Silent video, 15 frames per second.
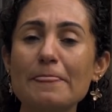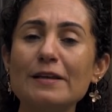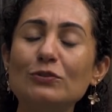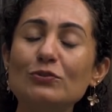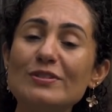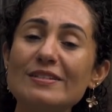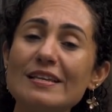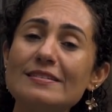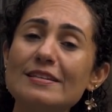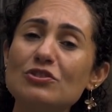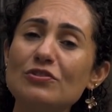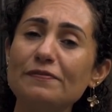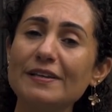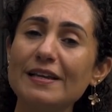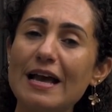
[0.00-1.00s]
Não esqueça de
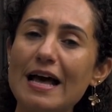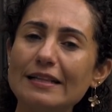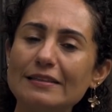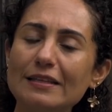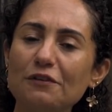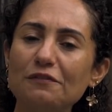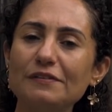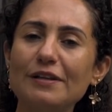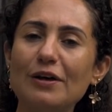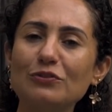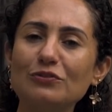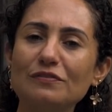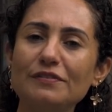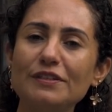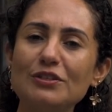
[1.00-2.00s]
ficar até o final
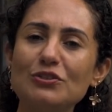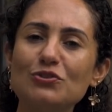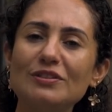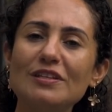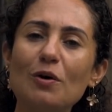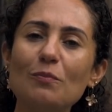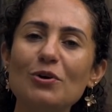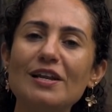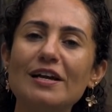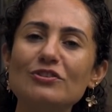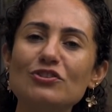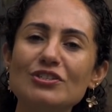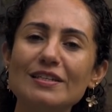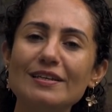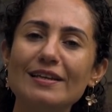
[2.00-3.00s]
do vídeo e dar uma
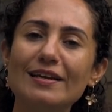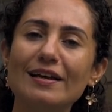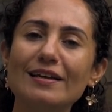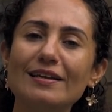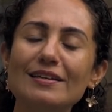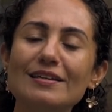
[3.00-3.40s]
olhadinha